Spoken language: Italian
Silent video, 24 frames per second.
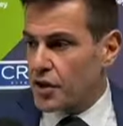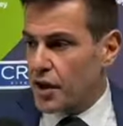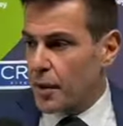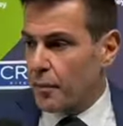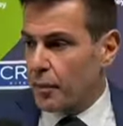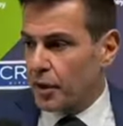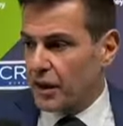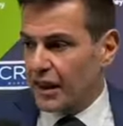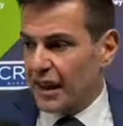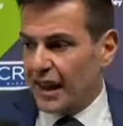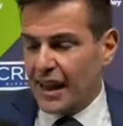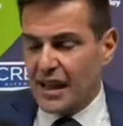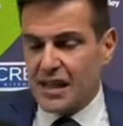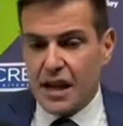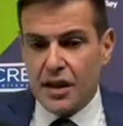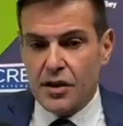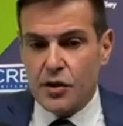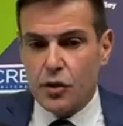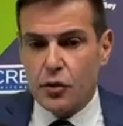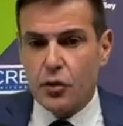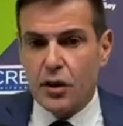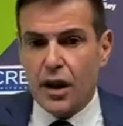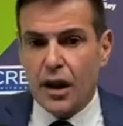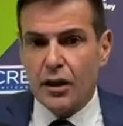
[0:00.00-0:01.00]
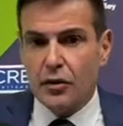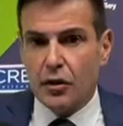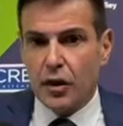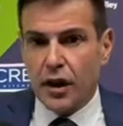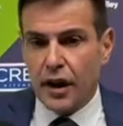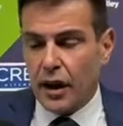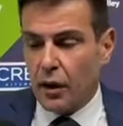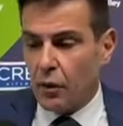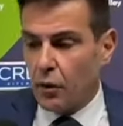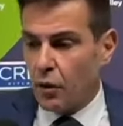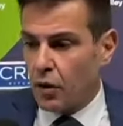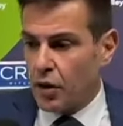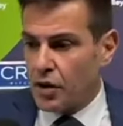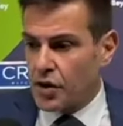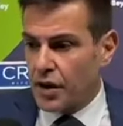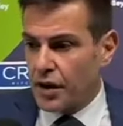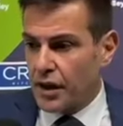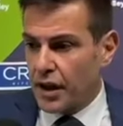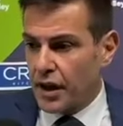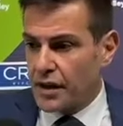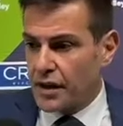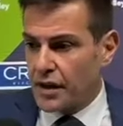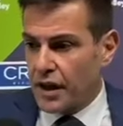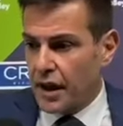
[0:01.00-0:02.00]
siamo portati a casa il risultato che era quello che ci
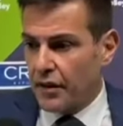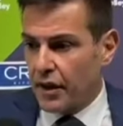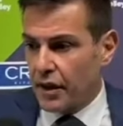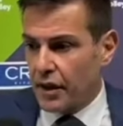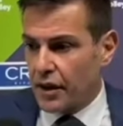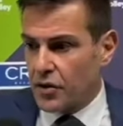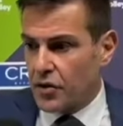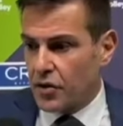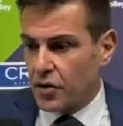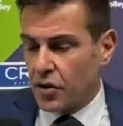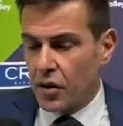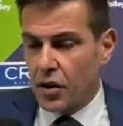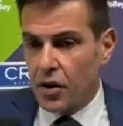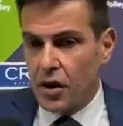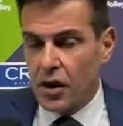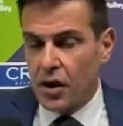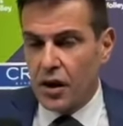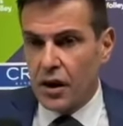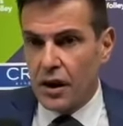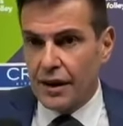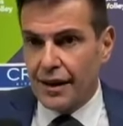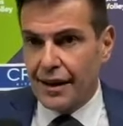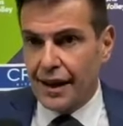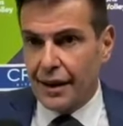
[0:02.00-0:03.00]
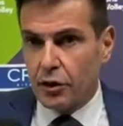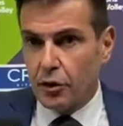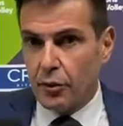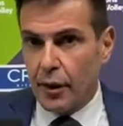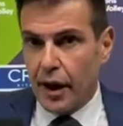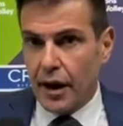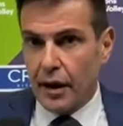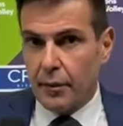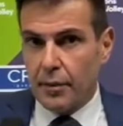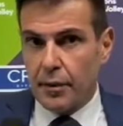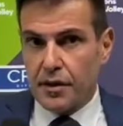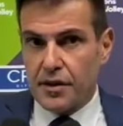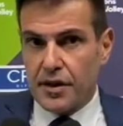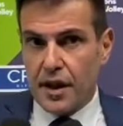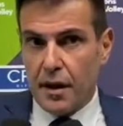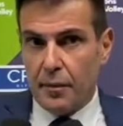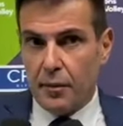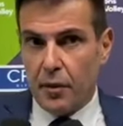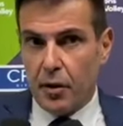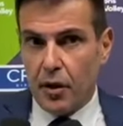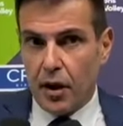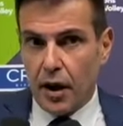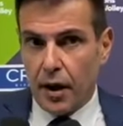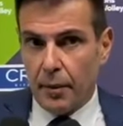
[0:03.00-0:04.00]
interessava adesso da domani
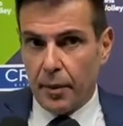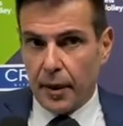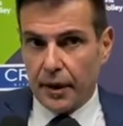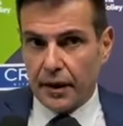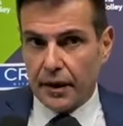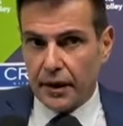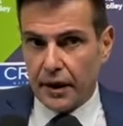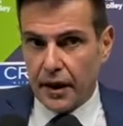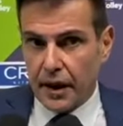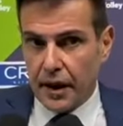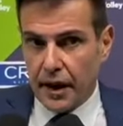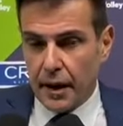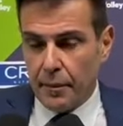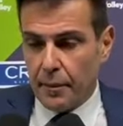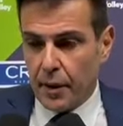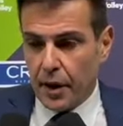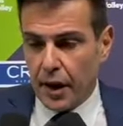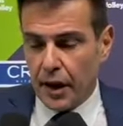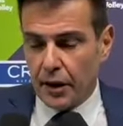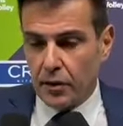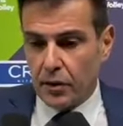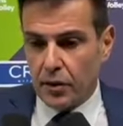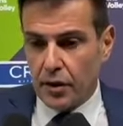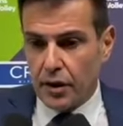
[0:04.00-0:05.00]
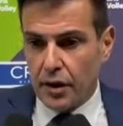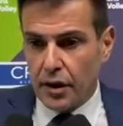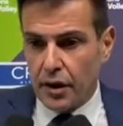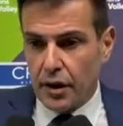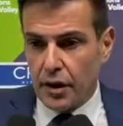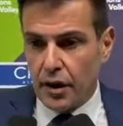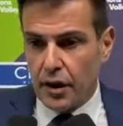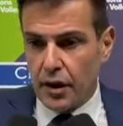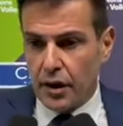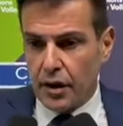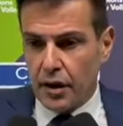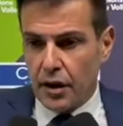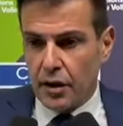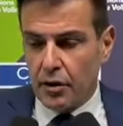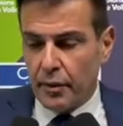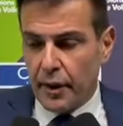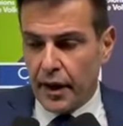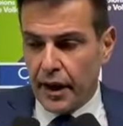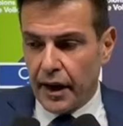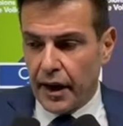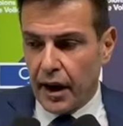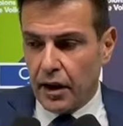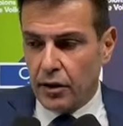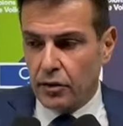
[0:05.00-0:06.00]
pensiamo alla partita di campionato di, di
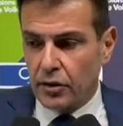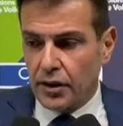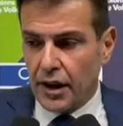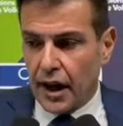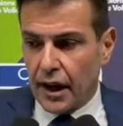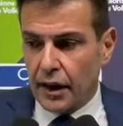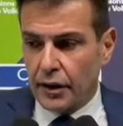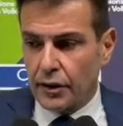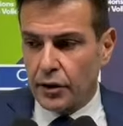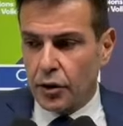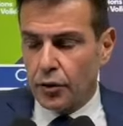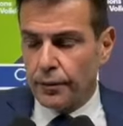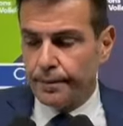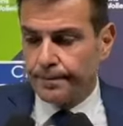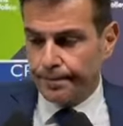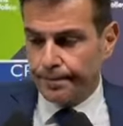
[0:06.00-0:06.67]
domenica con Taranto.